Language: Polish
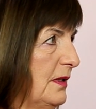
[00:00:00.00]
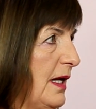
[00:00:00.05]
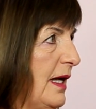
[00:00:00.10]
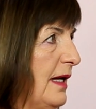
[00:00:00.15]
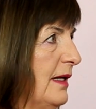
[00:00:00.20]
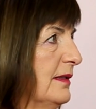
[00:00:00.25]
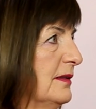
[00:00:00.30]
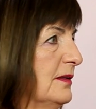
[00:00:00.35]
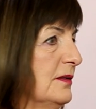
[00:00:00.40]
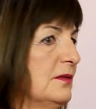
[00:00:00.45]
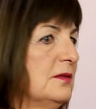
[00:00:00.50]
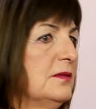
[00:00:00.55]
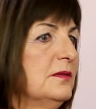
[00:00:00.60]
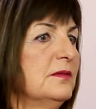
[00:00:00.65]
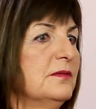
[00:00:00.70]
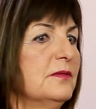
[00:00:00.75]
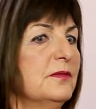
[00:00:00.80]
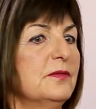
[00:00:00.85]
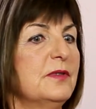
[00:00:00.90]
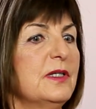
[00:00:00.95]
Ale no,
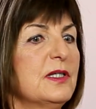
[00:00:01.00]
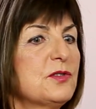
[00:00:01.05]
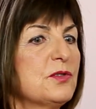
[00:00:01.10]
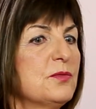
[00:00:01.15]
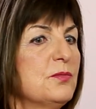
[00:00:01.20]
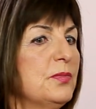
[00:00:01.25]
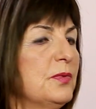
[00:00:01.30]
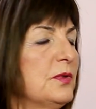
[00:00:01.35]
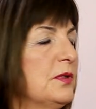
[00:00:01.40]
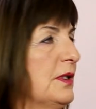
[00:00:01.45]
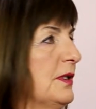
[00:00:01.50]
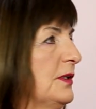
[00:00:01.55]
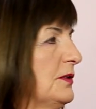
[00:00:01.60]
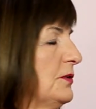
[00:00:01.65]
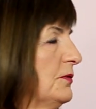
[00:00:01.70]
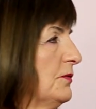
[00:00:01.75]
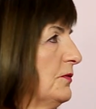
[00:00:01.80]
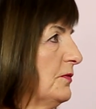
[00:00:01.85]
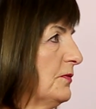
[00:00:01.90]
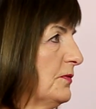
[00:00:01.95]
w naszym
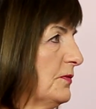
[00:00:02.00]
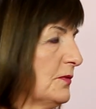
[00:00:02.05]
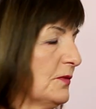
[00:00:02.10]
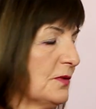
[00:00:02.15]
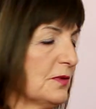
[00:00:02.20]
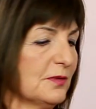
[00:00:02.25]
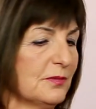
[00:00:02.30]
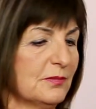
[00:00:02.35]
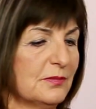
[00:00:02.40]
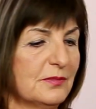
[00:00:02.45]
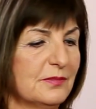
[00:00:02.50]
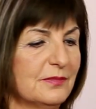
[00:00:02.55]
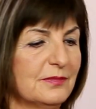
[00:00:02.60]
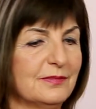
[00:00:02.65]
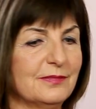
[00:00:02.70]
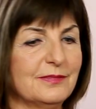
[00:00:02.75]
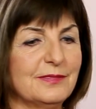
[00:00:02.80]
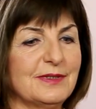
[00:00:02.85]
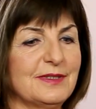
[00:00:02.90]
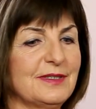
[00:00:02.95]
podejściu, w
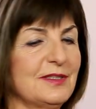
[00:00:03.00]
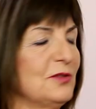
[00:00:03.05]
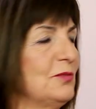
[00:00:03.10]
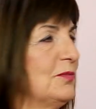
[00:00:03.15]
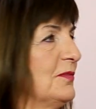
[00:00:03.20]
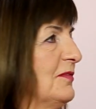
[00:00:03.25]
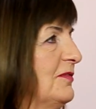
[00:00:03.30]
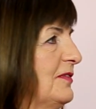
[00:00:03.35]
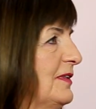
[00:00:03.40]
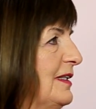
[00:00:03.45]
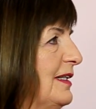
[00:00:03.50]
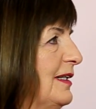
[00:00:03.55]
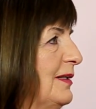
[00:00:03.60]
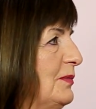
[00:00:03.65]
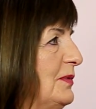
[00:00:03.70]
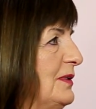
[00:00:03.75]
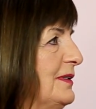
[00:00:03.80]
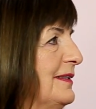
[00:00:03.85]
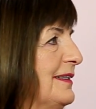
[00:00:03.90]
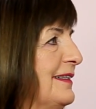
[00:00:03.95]
którym jesteśmy fanami,